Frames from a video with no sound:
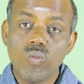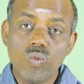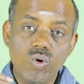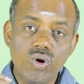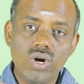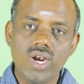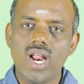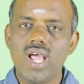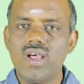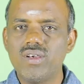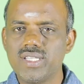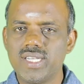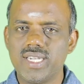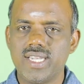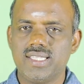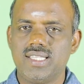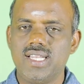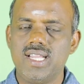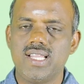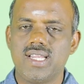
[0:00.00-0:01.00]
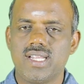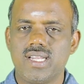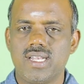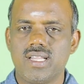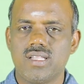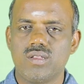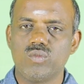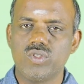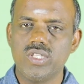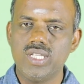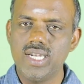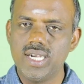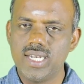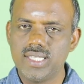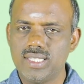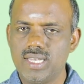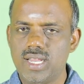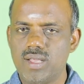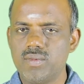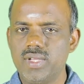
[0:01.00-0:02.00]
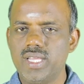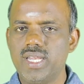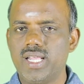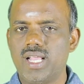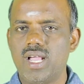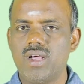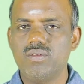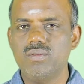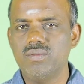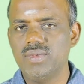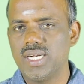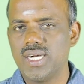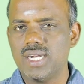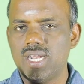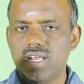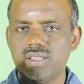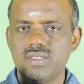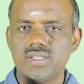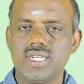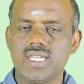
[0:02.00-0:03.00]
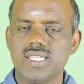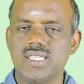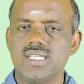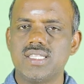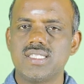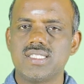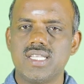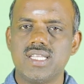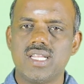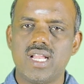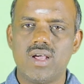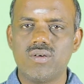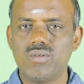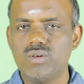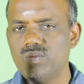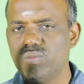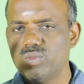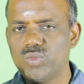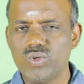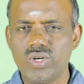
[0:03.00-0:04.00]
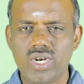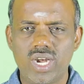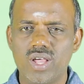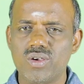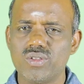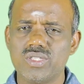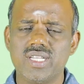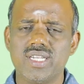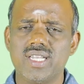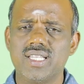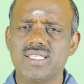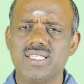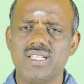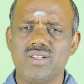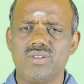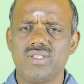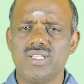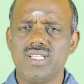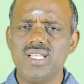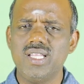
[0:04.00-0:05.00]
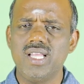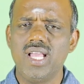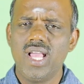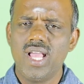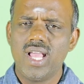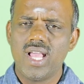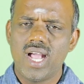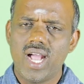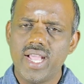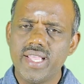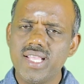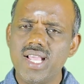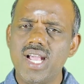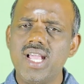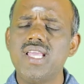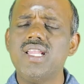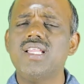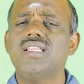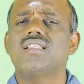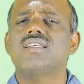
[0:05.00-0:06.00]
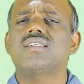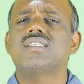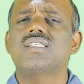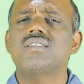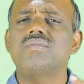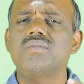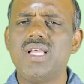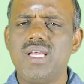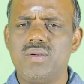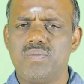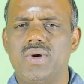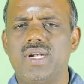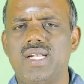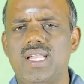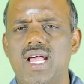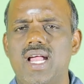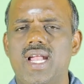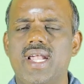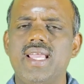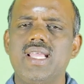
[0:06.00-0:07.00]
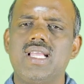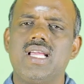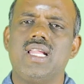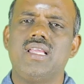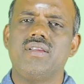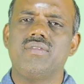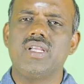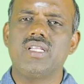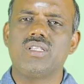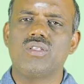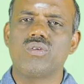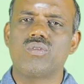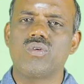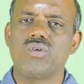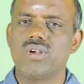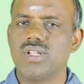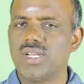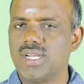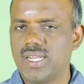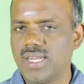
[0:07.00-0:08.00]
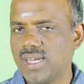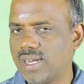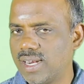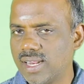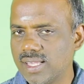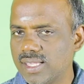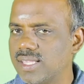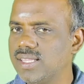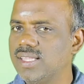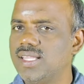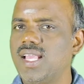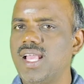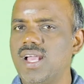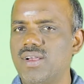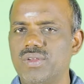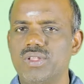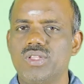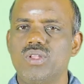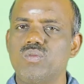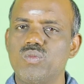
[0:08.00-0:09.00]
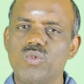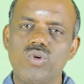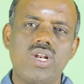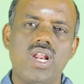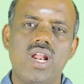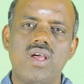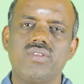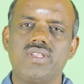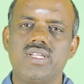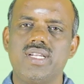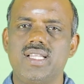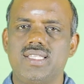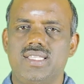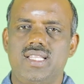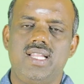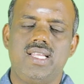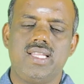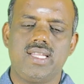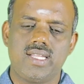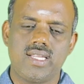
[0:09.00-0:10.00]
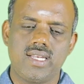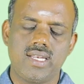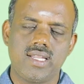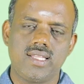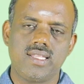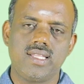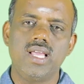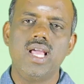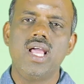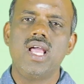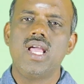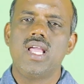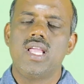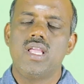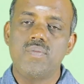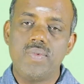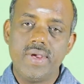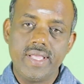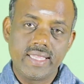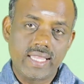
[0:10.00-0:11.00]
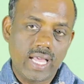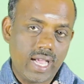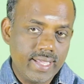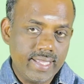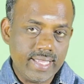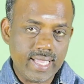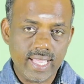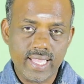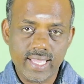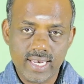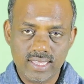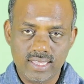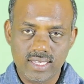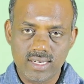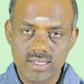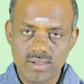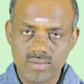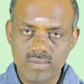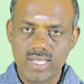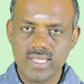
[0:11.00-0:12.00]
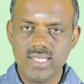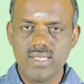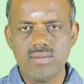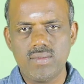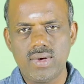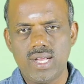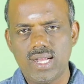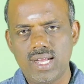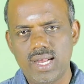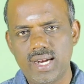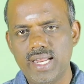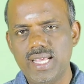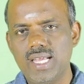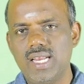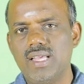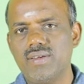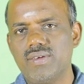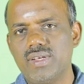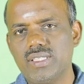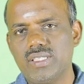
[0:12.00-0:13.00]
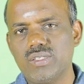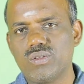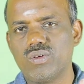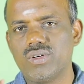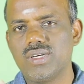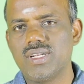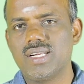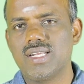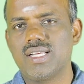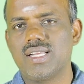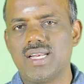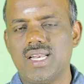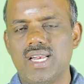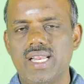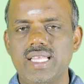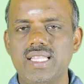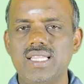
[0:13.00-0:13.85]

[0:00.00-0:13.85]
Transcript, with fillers: மூன்றாவது இடத்தில் இருக்கின்றது முதல் இடத்தில் அமெரிக்காவும் இரண்டாவது இடத்தில் சீனாவும் மூன்றாவது இடத்தில் வந்து ஐயாயிரத்திற்கும் மேற்பட்ட அணைகளை வைத்து கொண்டிருக்கின்ற இந்தியா வந்து மூன்றாவது இடத்தில் இருக்கின்றது இப்போ இந்த ஐயாயிரத்திற்கும் அதிகமாக அணைகளை வைத்து கொண்டிருக்கின்ற